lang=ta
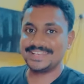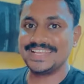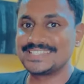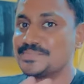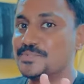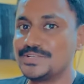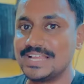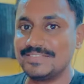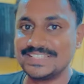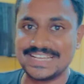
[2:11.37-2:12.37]
நெக்ஸ்ட்
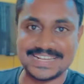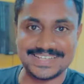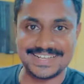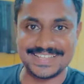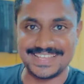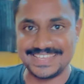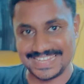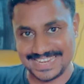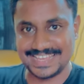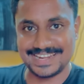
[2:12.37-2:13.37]
மூன்றாவது கட்டுக்கதை
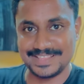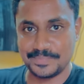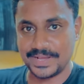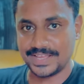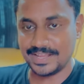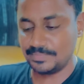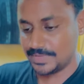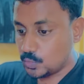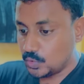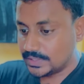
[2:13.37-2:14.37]
என்னங்கிறத பார்க்கலாம்
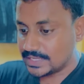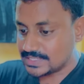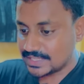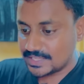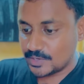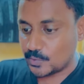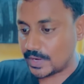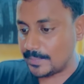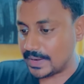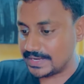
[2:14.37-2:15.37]
ஊட்டச்சத்து
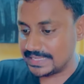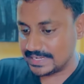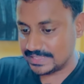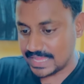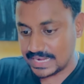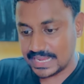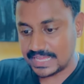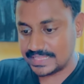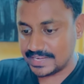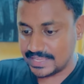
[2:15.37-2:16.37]
குறைபாடு இருந்தால்
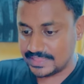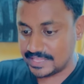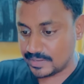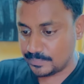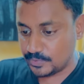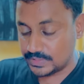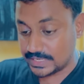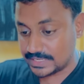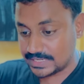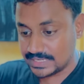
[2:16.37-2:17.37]
அதனை
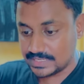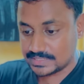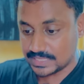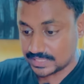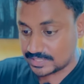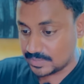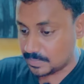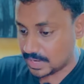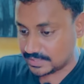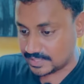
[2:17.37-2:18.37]
நிரப்புவதற்கு சத்து
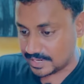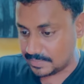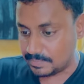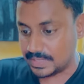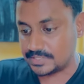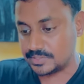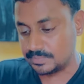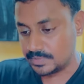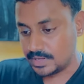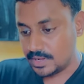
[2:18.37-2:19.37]
மாத்திரை
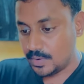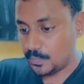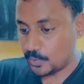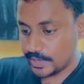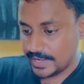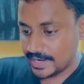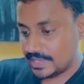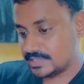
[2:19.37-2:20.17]
மற்றும் பொடிகளை